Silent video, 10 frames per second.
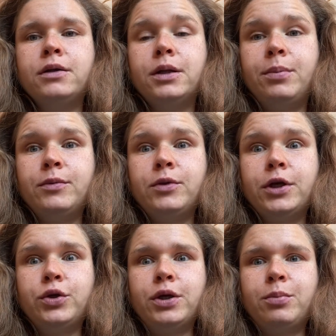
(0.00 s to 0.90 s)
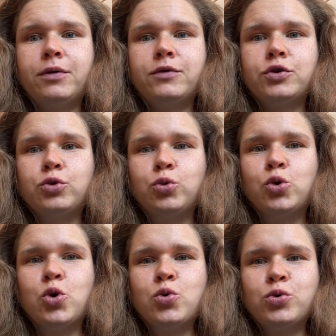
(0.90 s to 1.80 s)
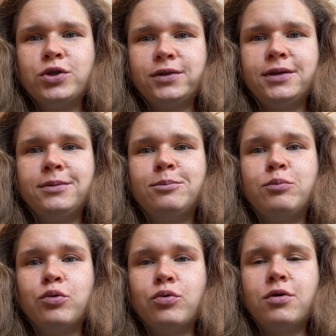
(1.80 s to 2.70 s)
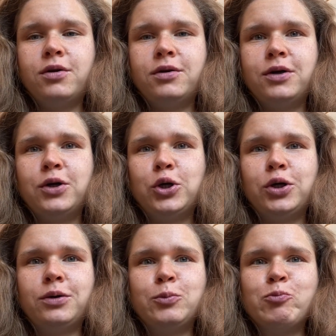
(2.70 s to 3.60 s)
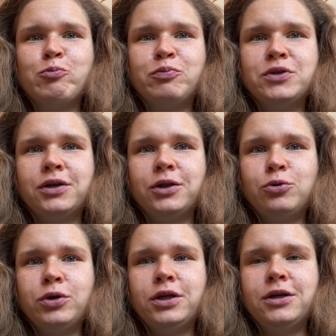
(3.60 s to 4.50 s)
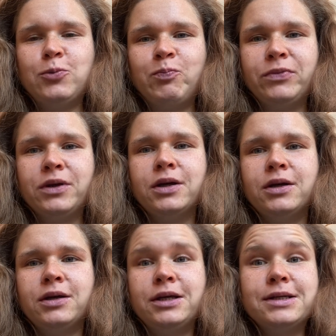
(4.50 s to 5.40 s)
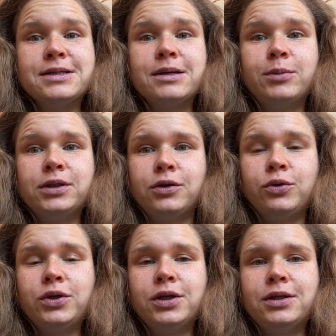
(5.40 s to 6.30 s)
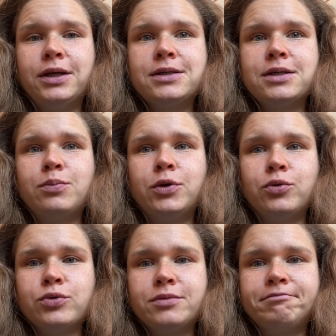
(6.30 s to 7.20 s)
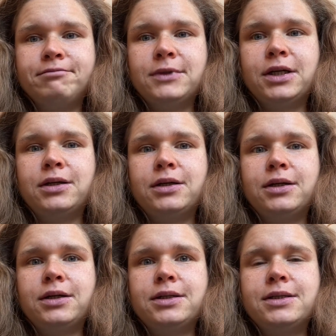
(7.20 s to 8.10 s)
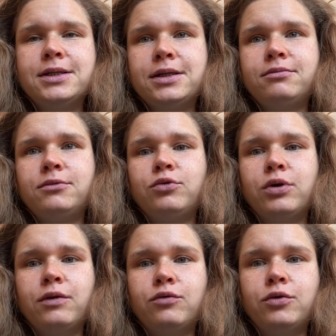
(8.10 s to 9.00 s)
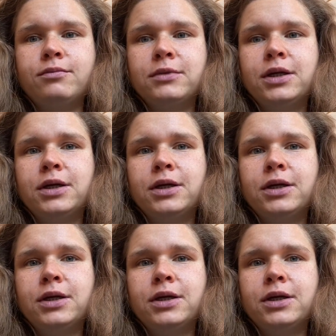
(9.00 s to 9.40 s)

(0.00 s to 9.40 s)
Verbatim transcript: Напоминаю, я провожу коучинги по а, психологии и соматологии 30+. А, те, у кого